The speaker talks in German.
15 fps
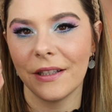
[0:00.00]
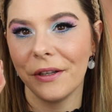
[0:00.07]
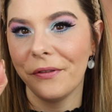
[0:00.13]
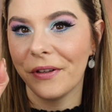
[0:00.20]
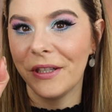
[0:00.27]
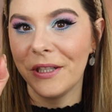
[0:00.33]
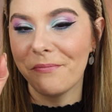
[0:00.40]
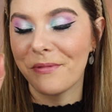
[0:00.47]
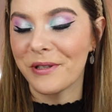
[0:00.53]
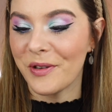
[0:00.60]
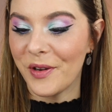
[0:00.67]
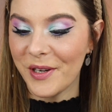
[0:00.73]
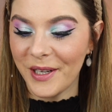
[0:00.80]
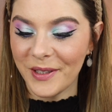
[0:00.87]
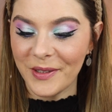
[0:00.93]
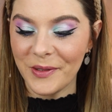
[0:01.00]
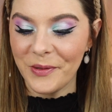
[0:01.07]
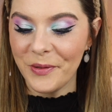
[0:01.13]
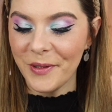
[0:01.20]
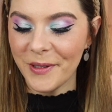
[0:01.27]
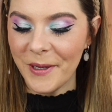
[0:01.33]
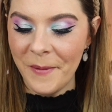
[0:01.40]
Den finde ich besonders
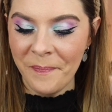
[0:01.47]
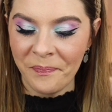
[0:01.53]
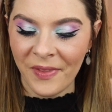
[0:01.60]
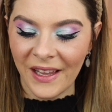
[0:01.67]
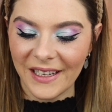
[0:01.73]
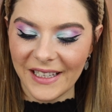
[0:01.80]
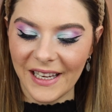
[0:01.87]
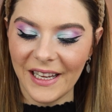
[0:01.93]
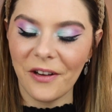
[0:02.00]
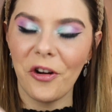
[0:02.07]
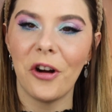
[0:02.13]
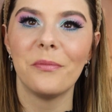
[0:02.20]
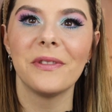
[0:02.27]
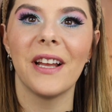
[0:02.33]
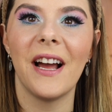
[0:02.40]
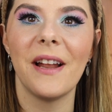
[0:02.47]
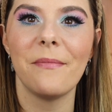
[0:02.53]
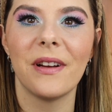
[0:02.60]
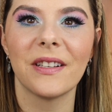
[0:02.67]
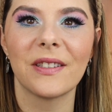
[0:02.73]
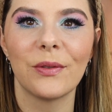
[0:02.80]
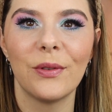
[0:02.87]
süß der kommt
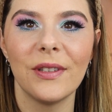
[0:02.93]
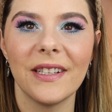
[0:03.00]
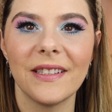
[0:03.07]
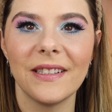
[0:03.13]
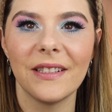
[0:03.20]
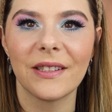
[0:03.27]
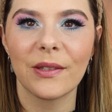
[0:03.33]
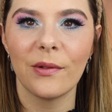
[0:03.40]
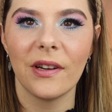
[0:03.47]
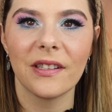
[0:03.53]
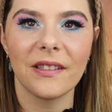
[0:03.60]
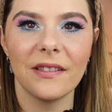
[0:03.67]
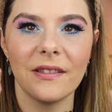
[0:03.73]
einmal so, der sieht so aus.